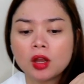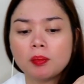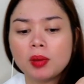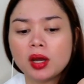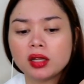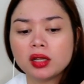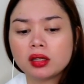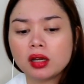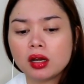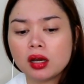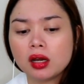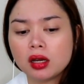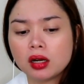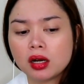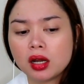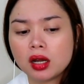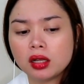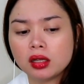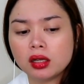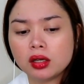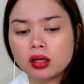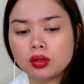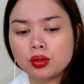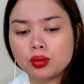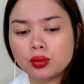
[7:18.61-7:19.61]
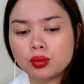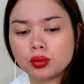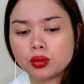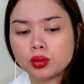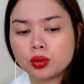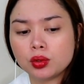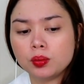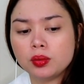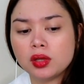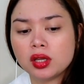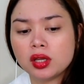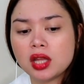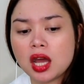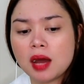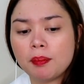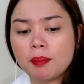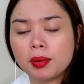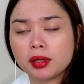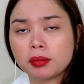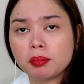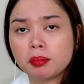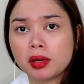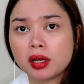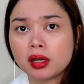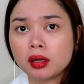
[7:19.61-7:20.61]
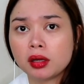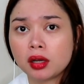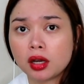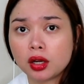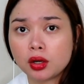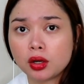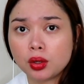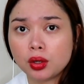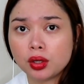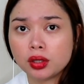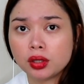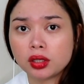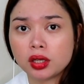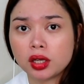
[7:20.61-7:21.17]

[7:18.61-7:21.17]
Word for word: patakaran ng YouTube na dapat magkaroon